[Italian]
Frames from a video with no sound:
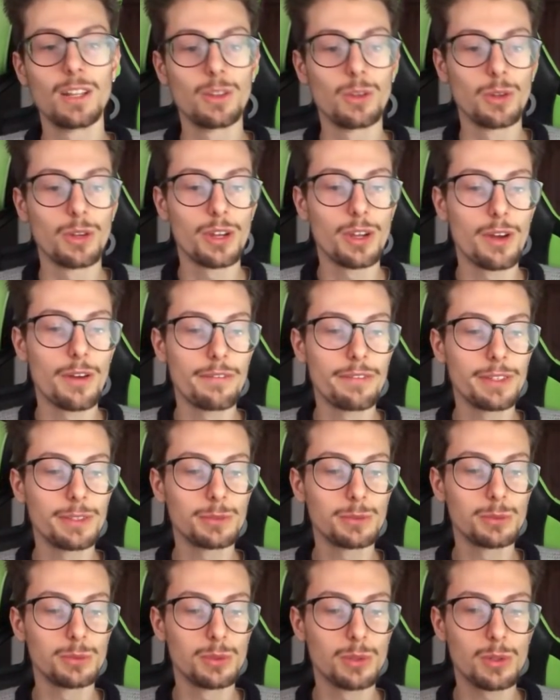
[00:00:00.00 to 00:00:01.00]
Non ne ho
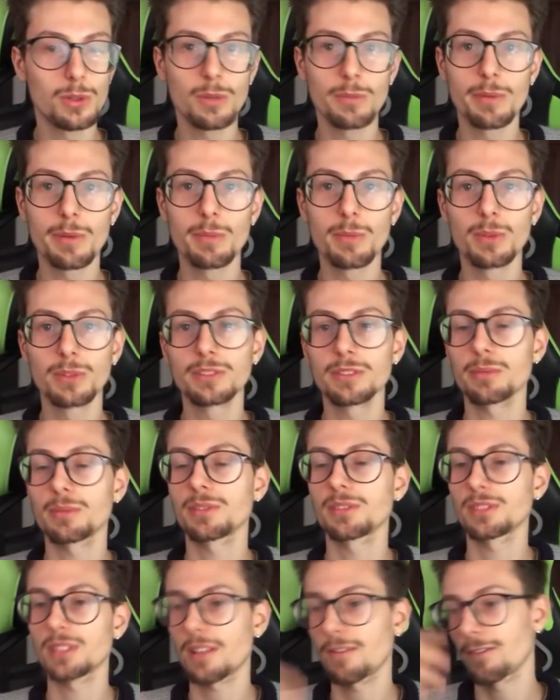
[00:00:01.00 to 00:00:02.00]
21 come molti
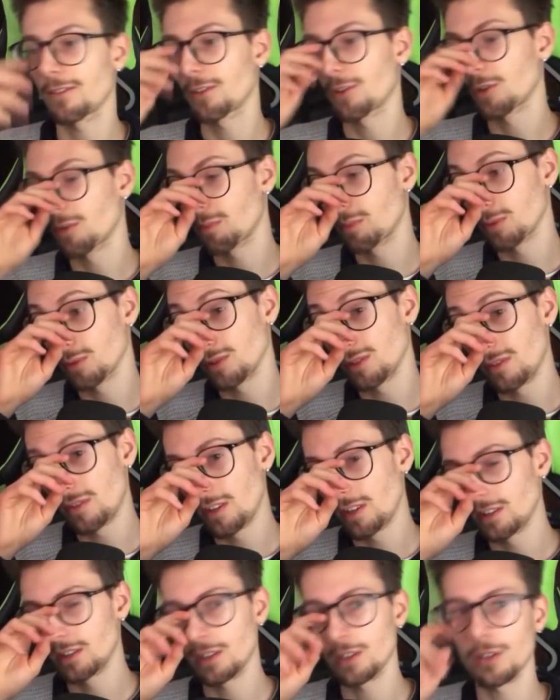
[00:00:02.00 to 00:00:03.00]
pensavano, non ho più di
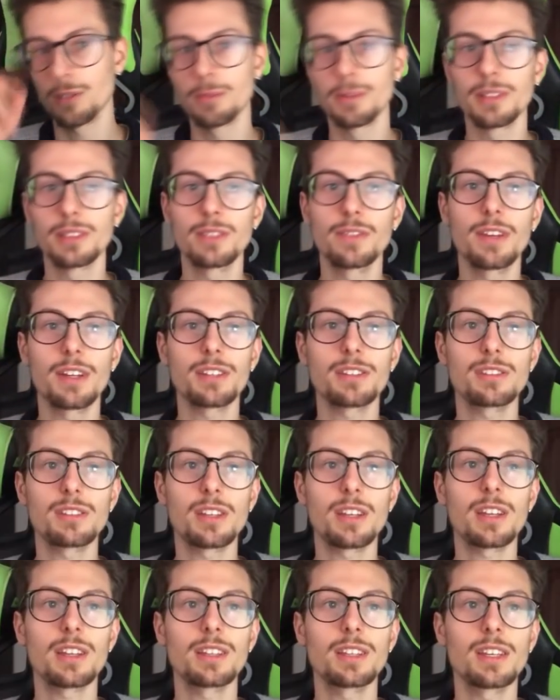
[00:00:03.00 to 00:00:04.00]
20 come in
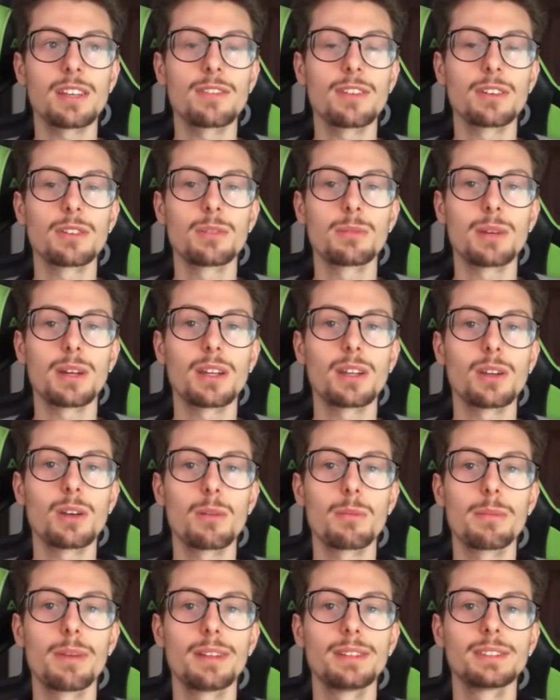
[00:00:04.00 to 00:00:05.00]
diversi credevano, ma ne
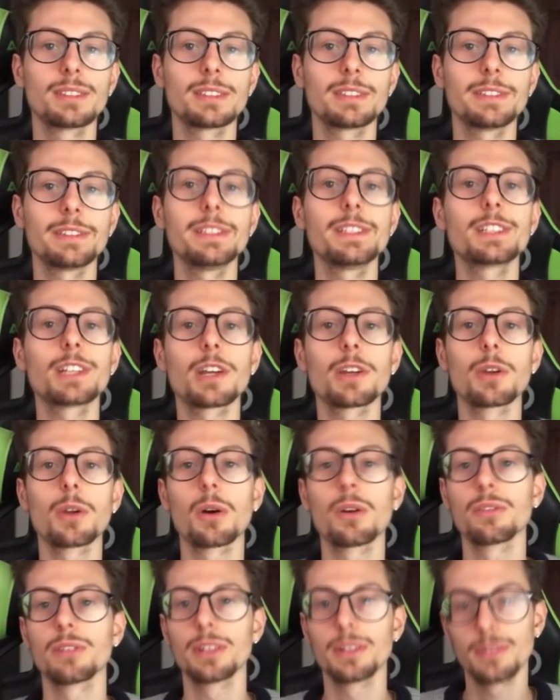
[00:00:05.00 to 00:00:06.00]
ho bensì
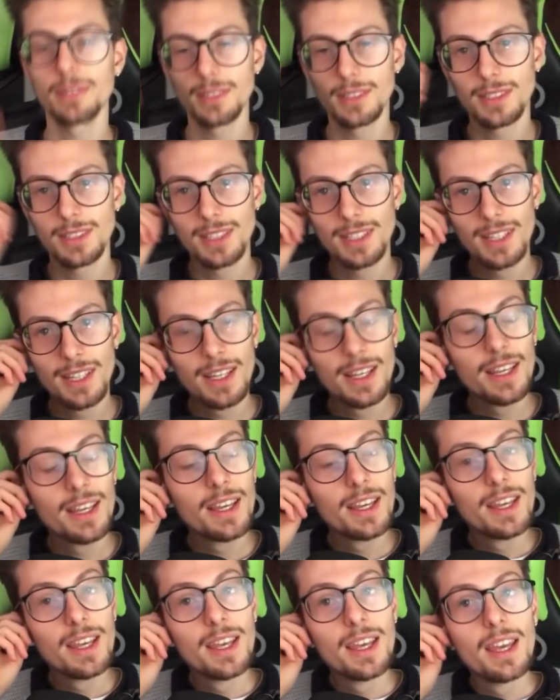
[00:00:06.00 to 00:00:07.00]
19.
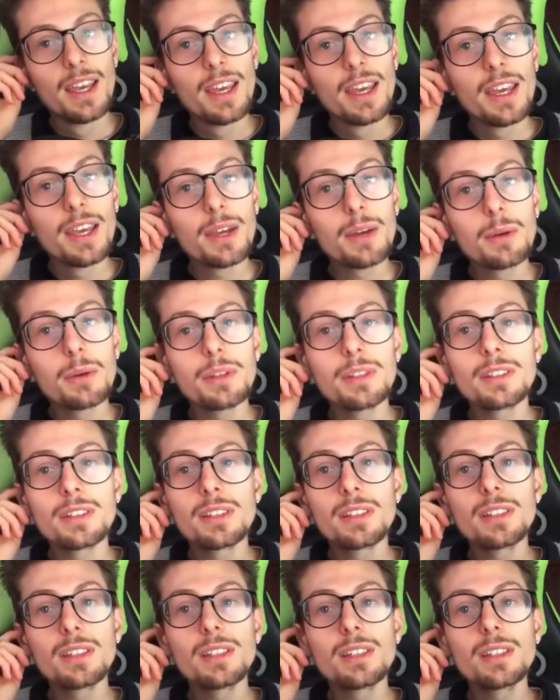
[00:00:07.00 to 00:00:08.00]
E
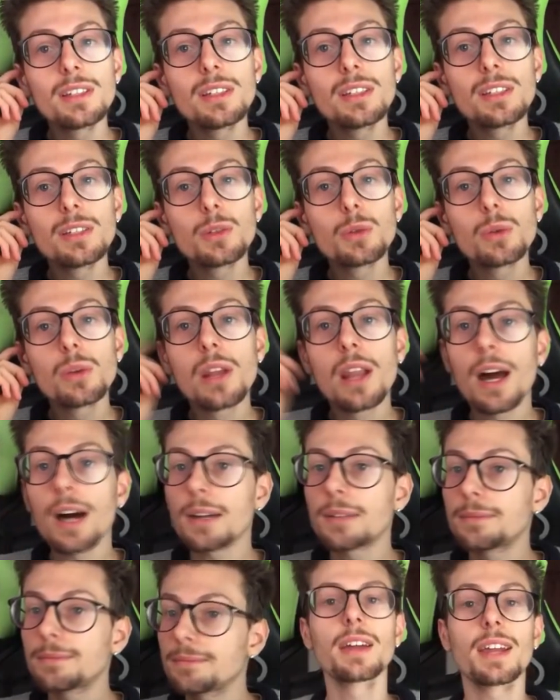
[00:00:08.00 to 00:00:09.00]
quindi
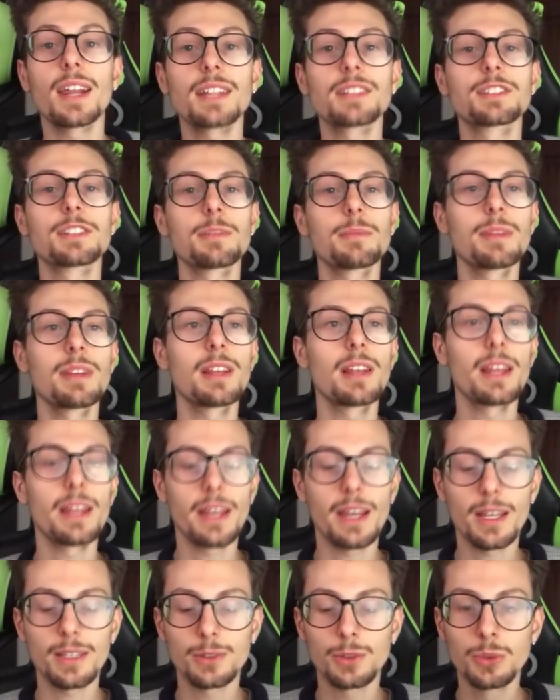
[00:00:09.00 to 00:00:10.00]
nulla, grazie
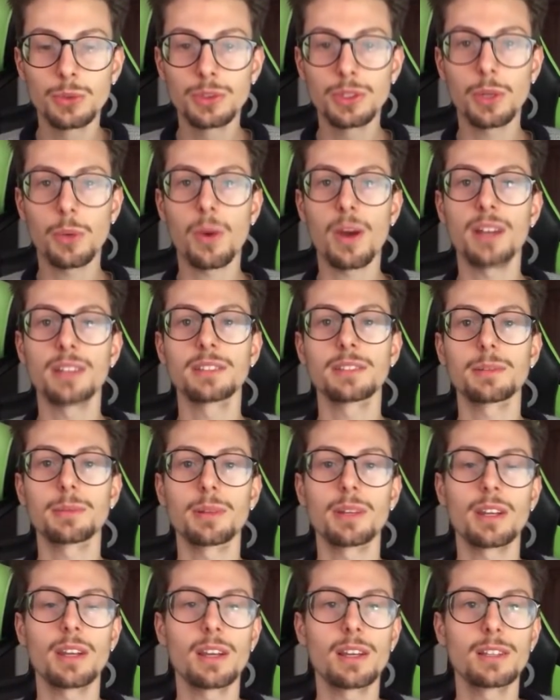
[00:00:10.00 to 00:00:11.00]
mille a tutti quanti
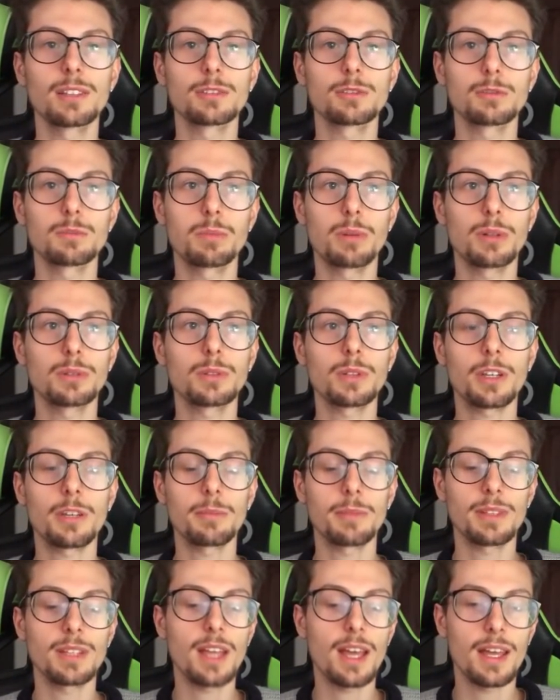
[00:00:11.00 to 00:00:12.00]
per il supporto che
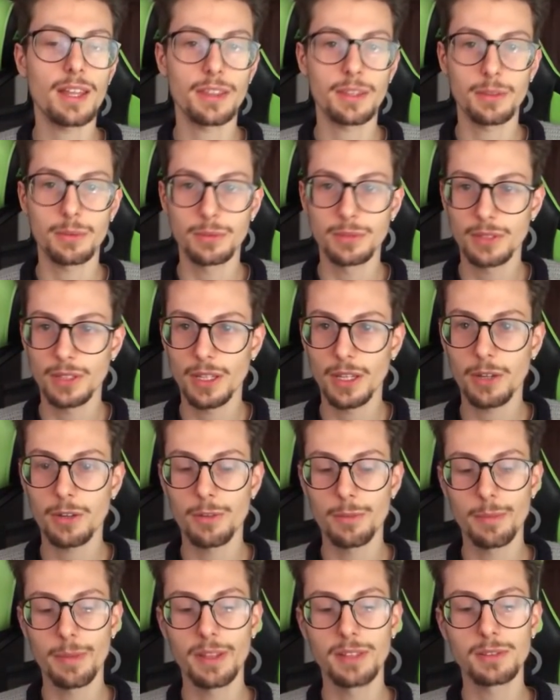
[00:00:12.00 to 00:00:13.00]
mi date, tutti nei
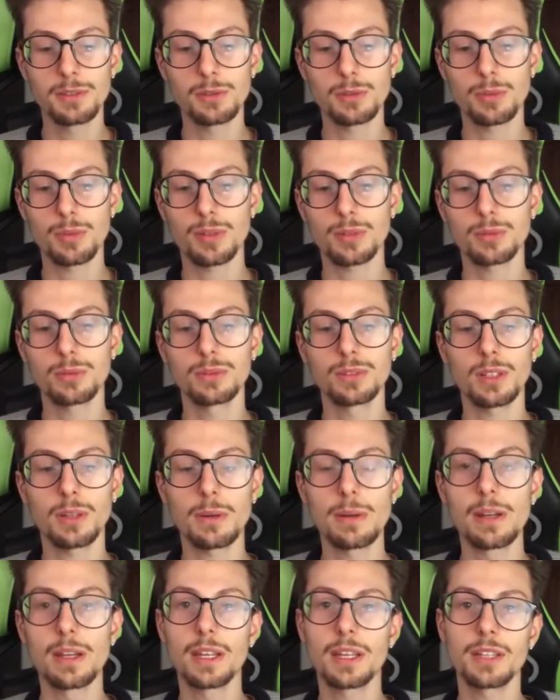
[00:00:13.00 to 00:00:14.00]
commenti, soprattutto a
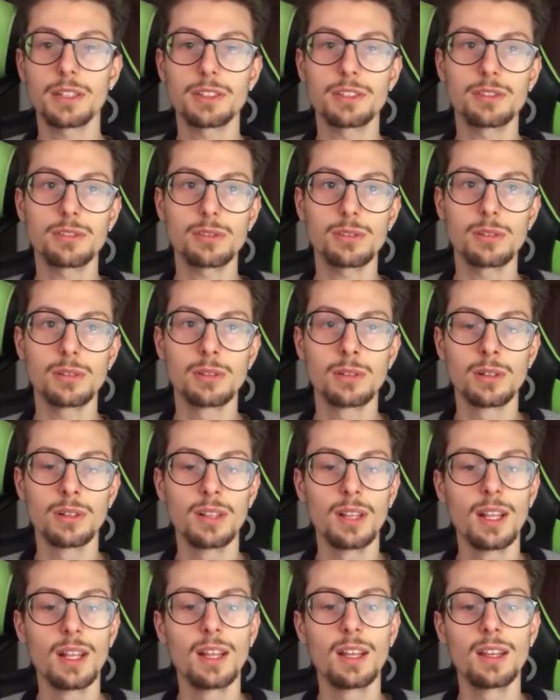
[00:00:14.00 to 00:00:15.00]
quelli che ci
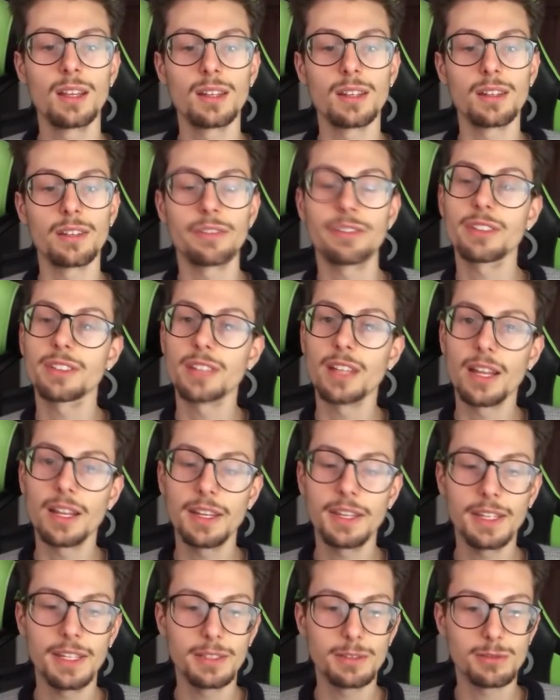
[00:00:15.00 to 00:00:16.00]
sono eh, fin
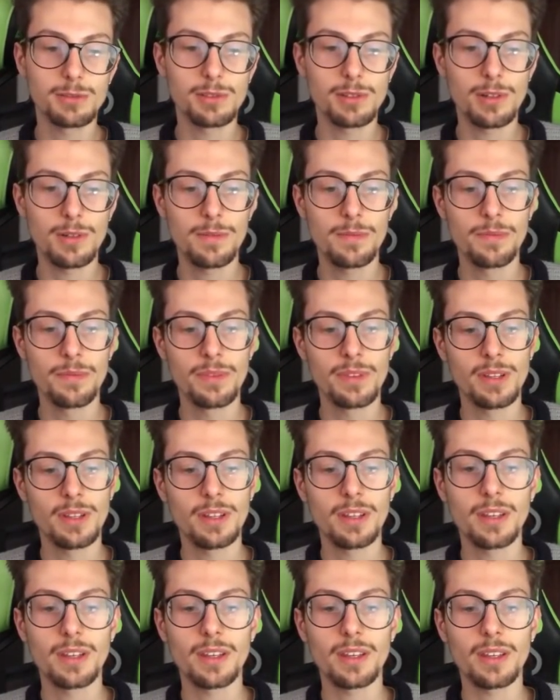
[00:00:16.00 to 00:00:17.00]
dall'inizio
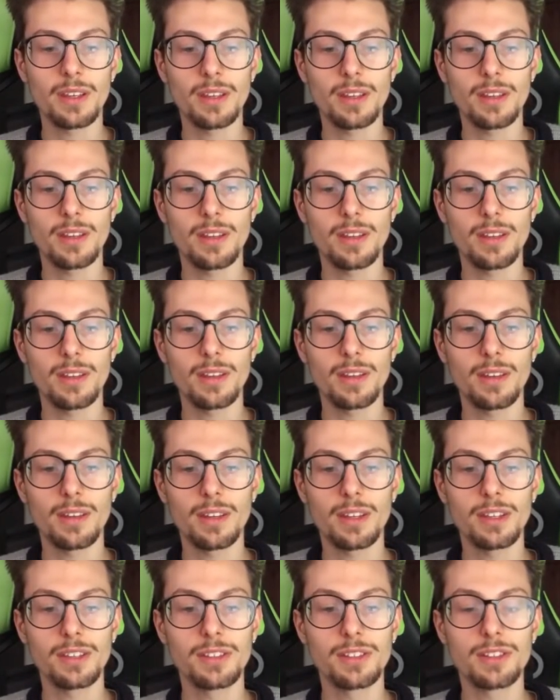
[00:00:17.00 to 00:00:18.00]

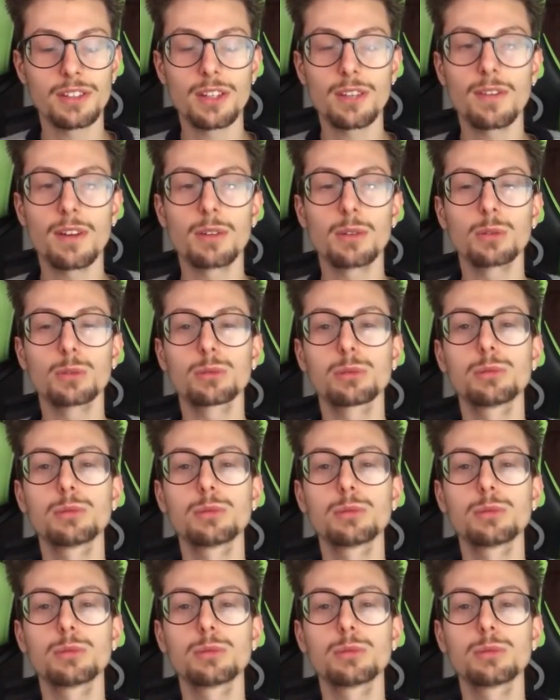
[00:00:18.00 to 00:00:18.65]
eh, che dicevano